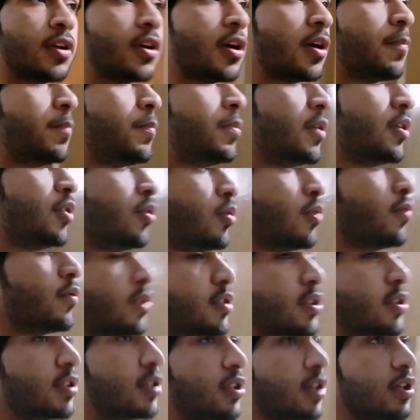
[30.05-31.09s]
अब भी
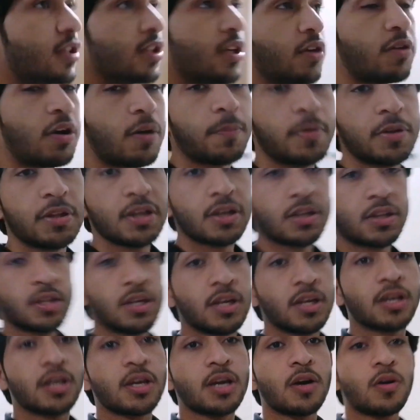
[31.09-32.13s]
यूनिवर्सिटी जाते हैं वहाँ पे
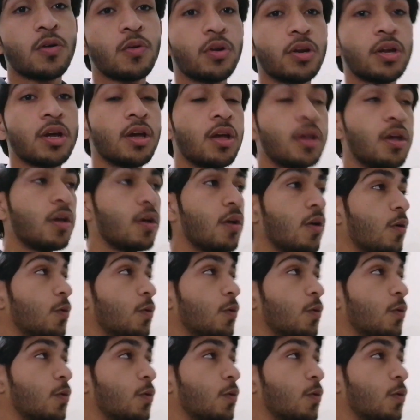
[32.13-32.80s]
देखते हैं क्या हो रहा है